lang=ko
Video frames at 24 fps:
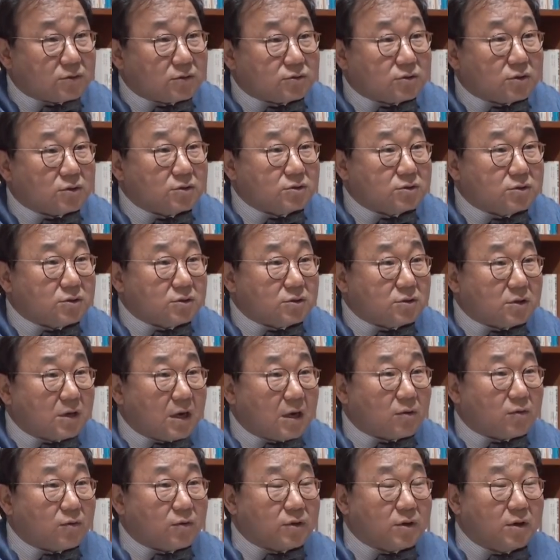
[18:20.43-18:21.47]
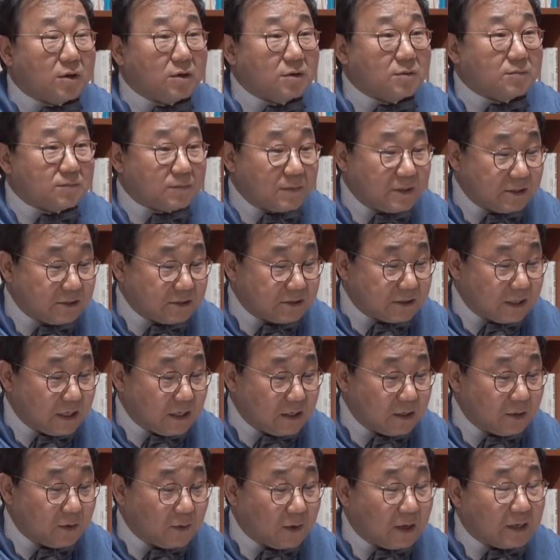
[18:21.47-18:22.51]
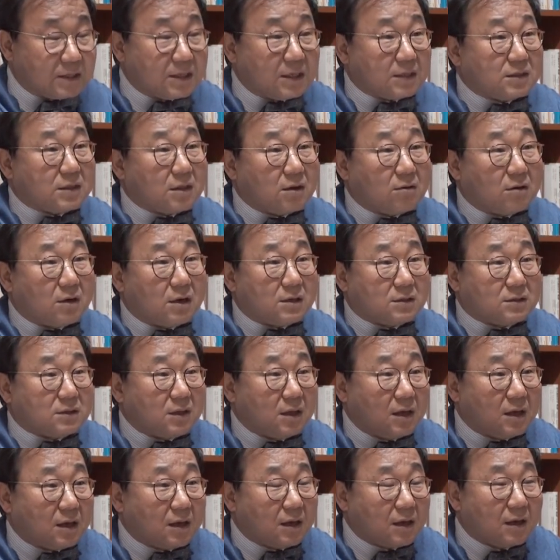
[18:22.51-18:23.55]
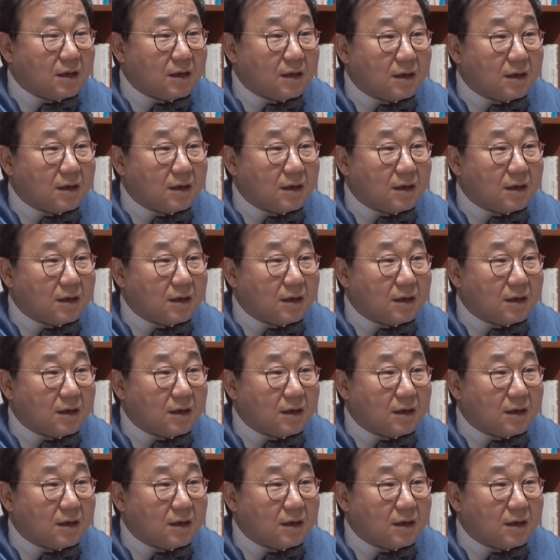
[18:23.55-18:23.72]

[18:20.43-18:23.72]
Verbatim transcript: 정치를 하고 영입 인재 1호가 됐다고 할 때